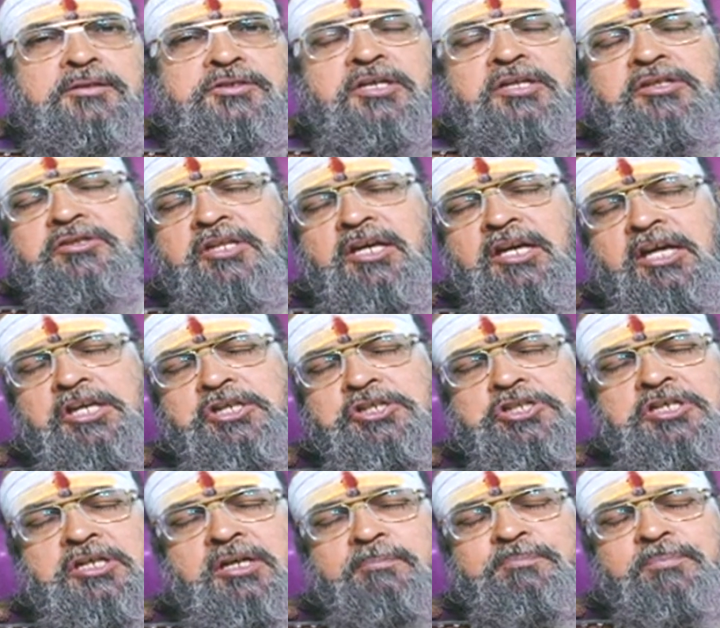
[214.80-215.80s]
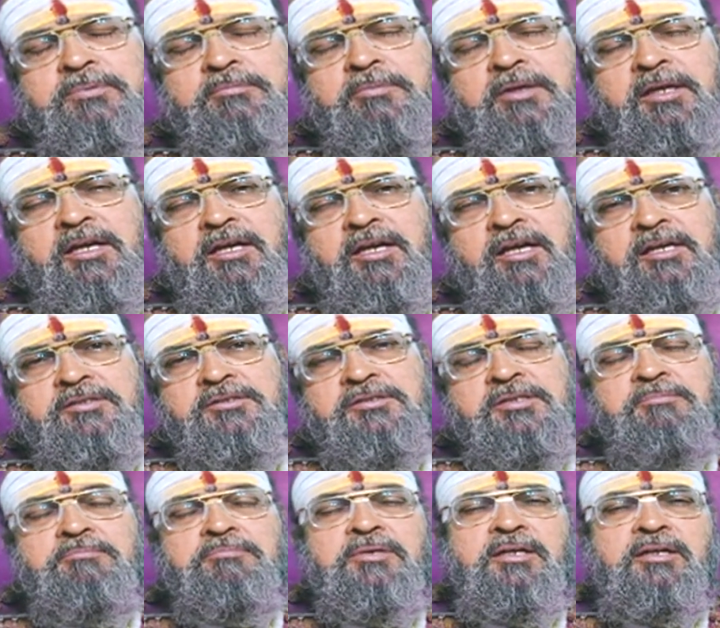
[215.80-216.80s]
சிந்தனை சிறப்புமிக்க
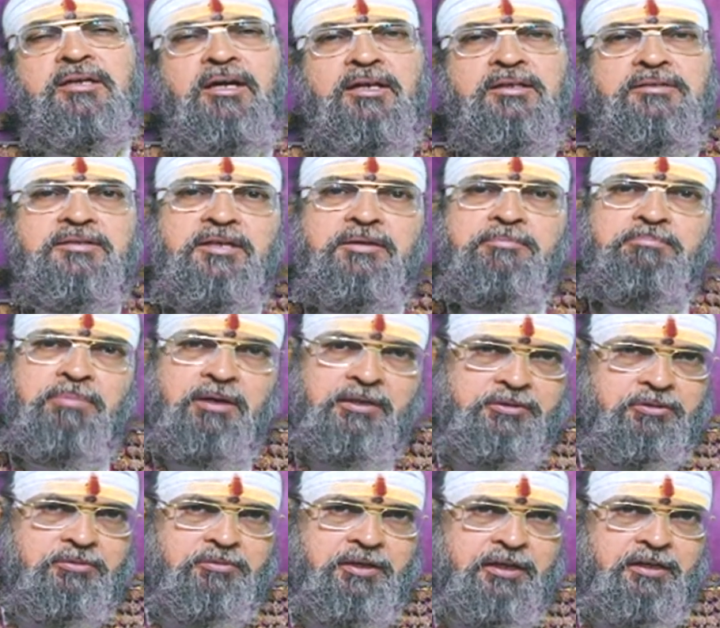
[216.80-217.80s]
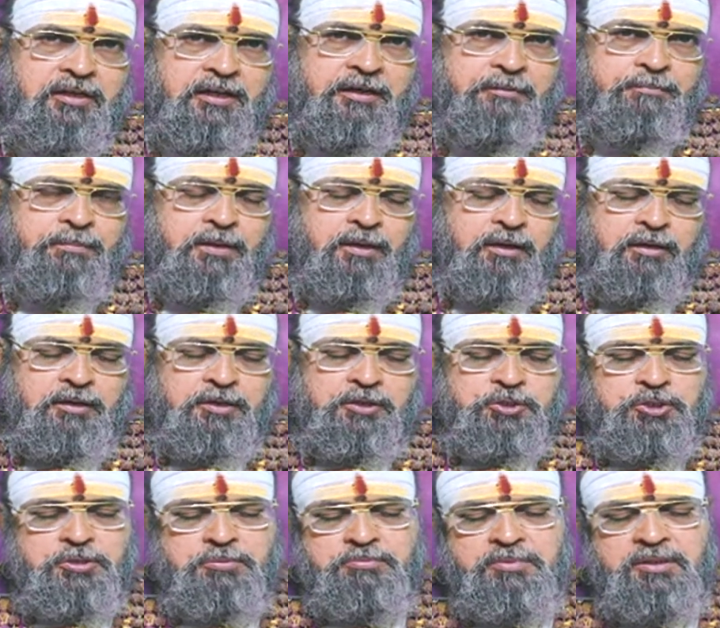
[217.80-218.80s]
சிம்ம ராசி பக்தகுடிகளே
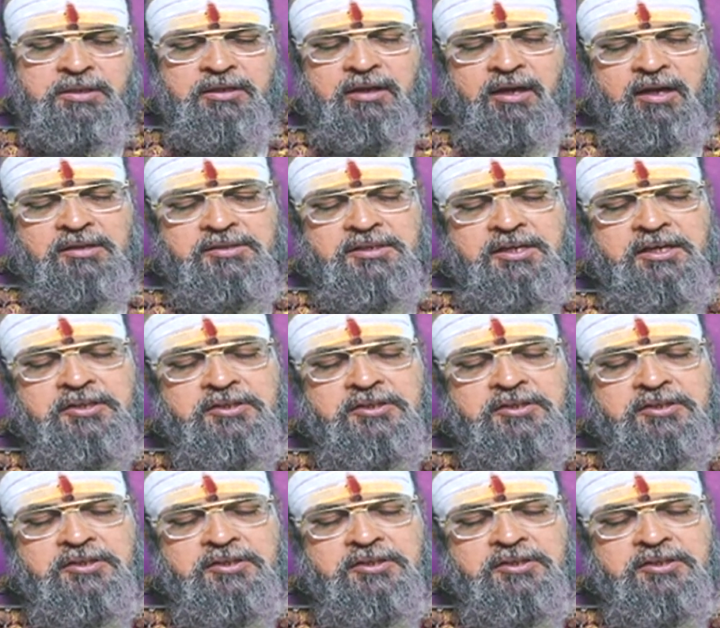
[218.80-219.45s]
சிம்ம ராசியை